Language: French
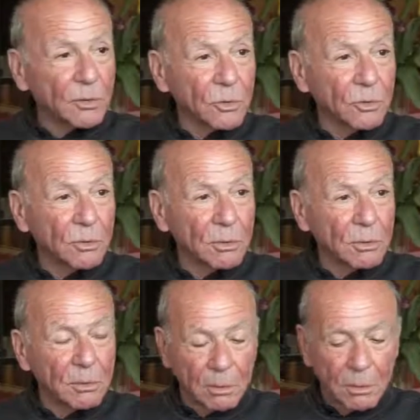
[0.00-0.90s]
entre eux.
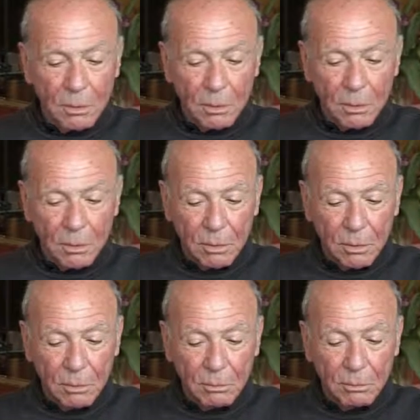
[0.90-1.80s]

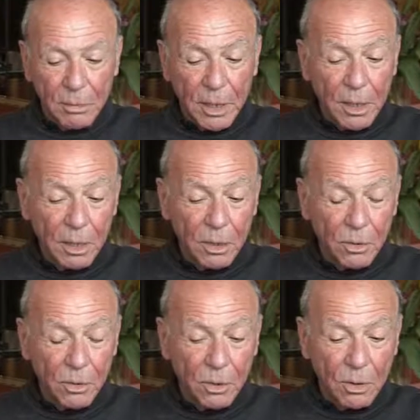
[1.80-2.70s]
Mais
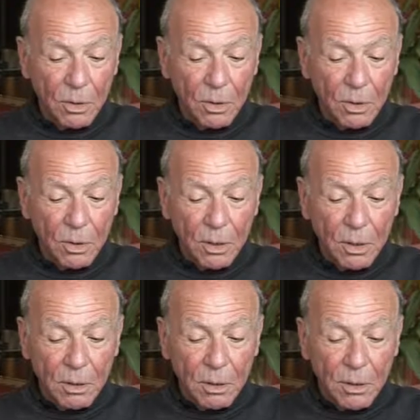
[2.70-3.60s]

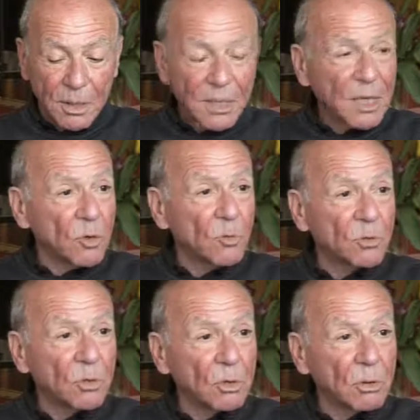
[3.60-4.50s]
c'est ça le
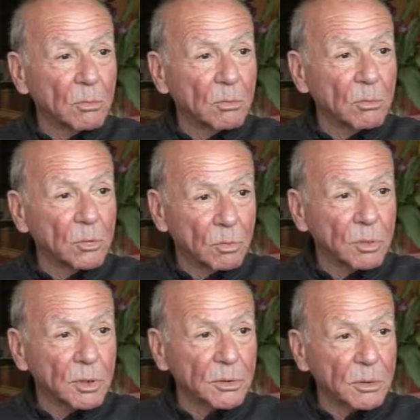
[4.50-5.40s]
but je
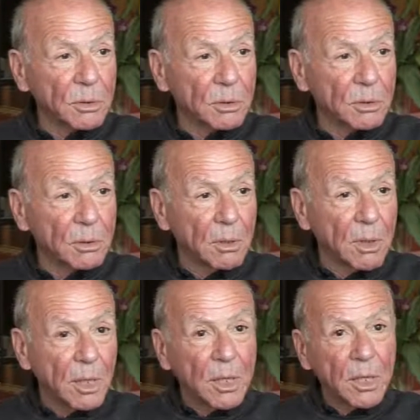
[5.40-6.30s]
pense.
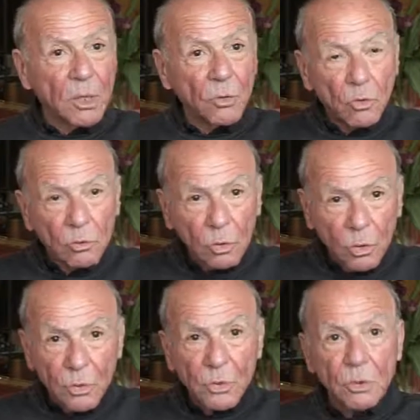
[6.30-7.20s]
Et
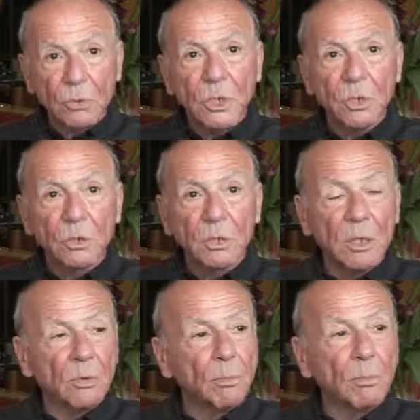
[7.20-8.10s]
nombreux sont les gens
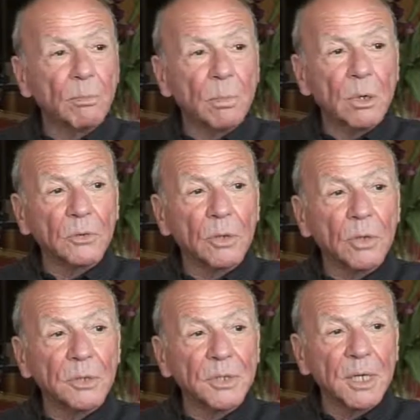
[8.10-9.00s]
qui le... Quand on
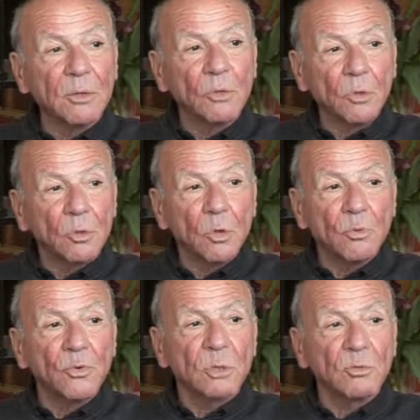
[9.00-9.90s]
leur dit ça, non, de
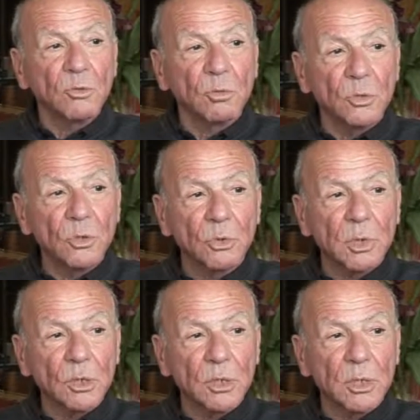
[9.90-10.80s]
plus en plus nombreux sont
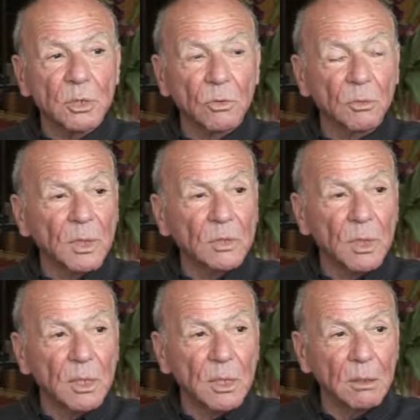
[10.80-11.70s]
les gens qui en sont
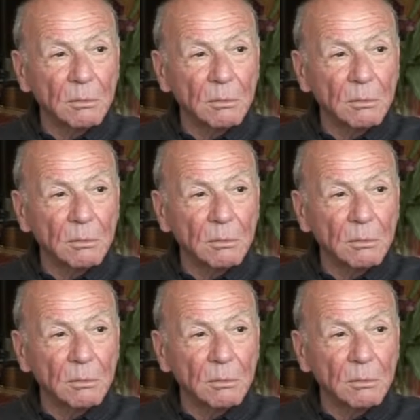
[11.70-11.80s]
persuadés.